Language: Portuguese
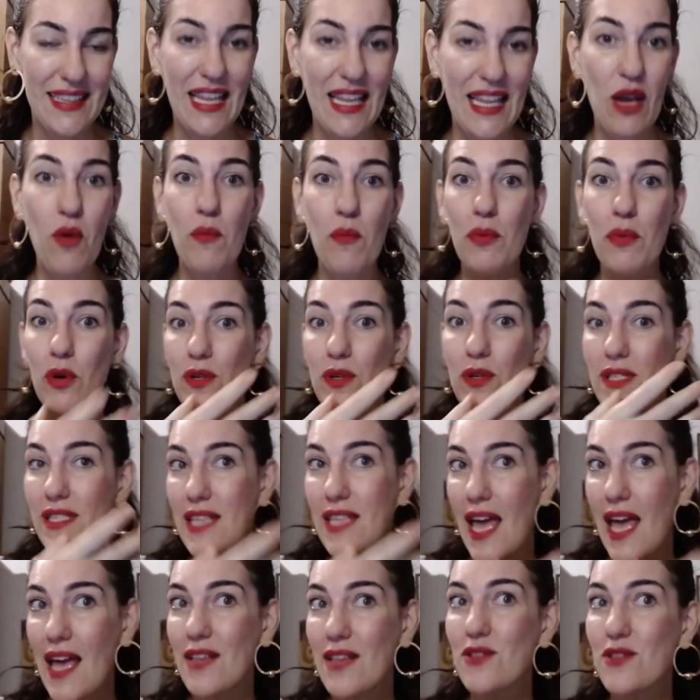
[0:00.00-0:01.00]
Tem um
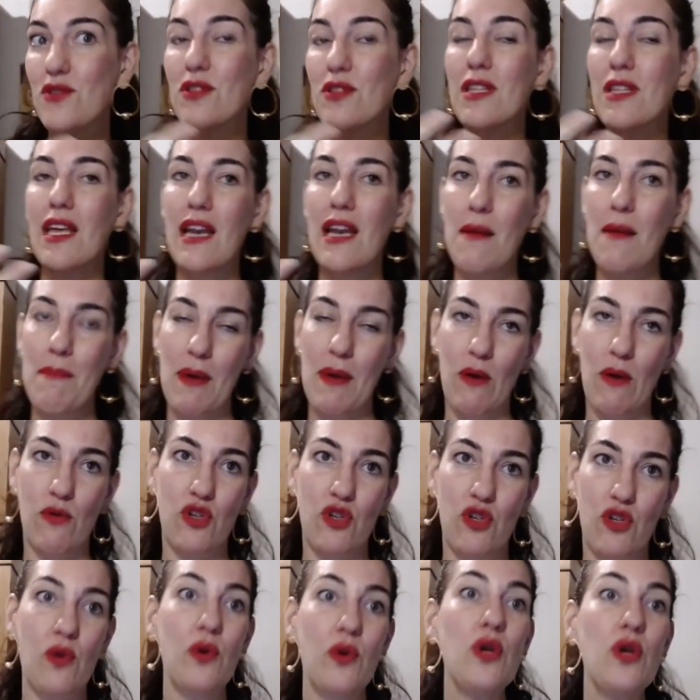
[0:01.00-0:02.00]
processo
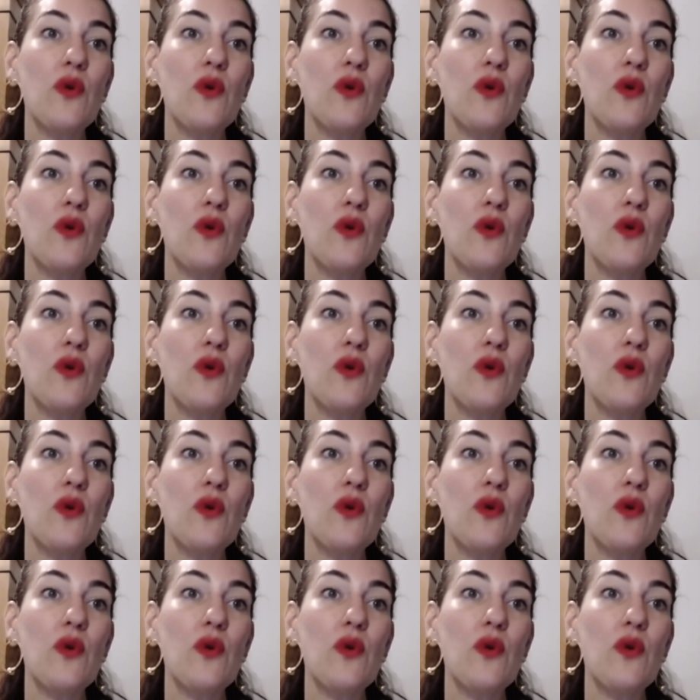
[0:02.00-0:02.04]
terapêutico.